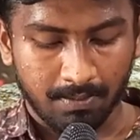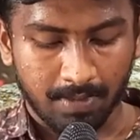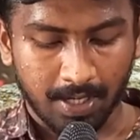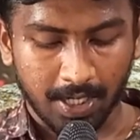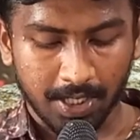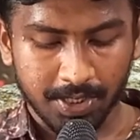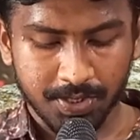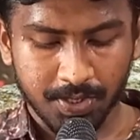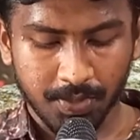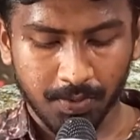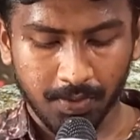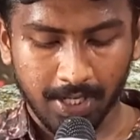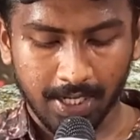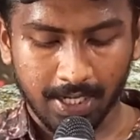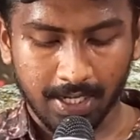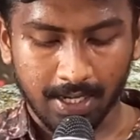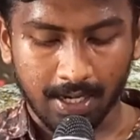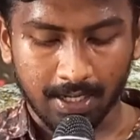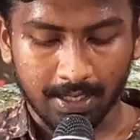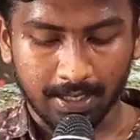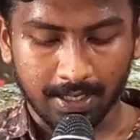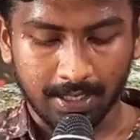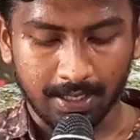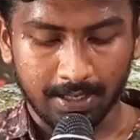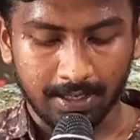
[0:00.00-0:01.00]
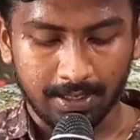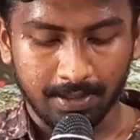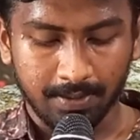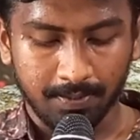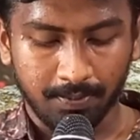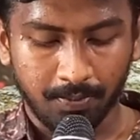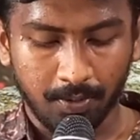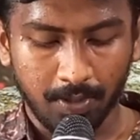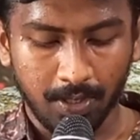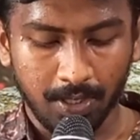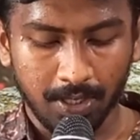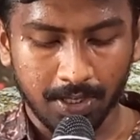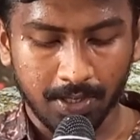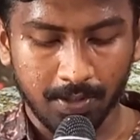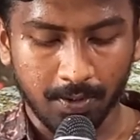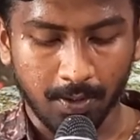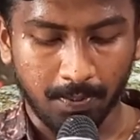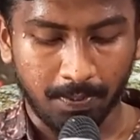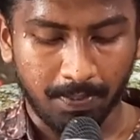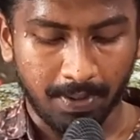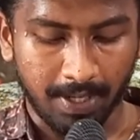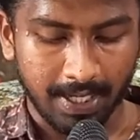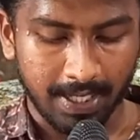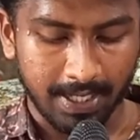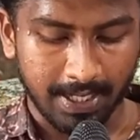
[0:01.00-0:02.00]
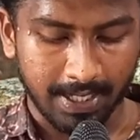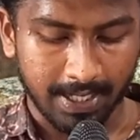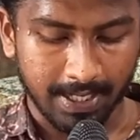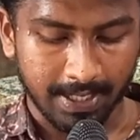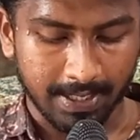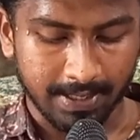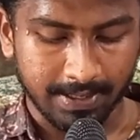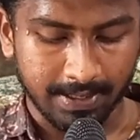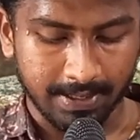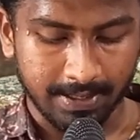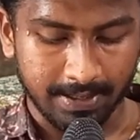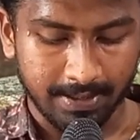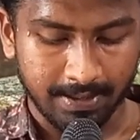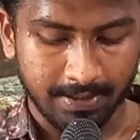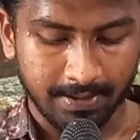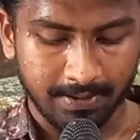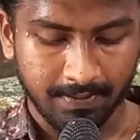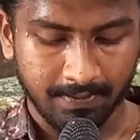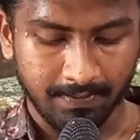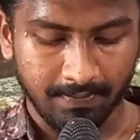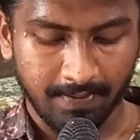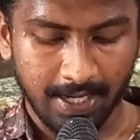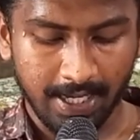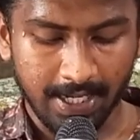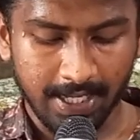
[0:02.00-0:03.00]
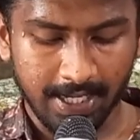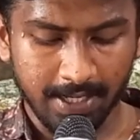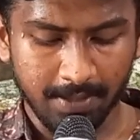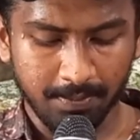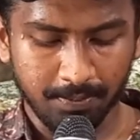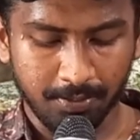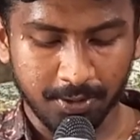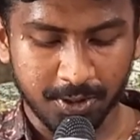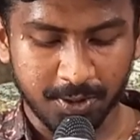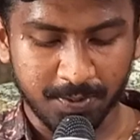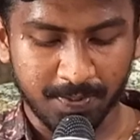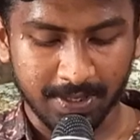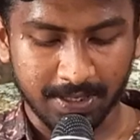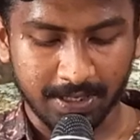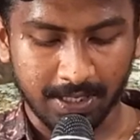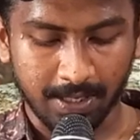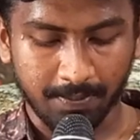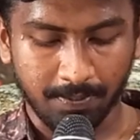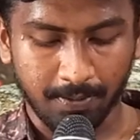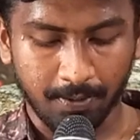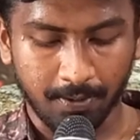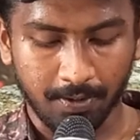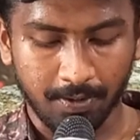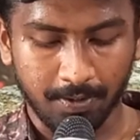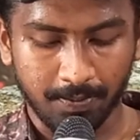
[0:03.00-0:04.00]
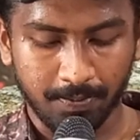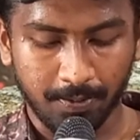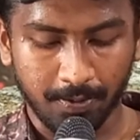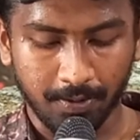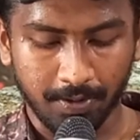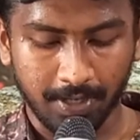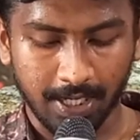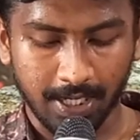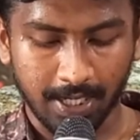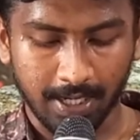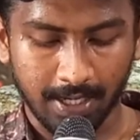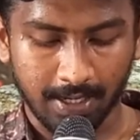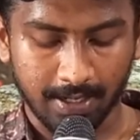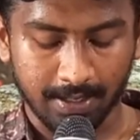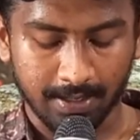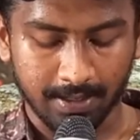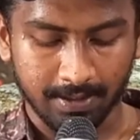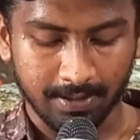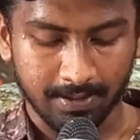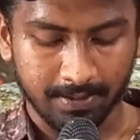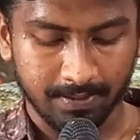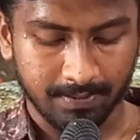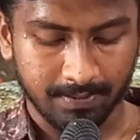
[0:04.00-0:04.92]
மனுஷனுடைய நாட்கள் புல்லுக்கு ஒப்பாயிருக்கிறது வெளியின் புஷ்பத்தை போல் போக்கிறான்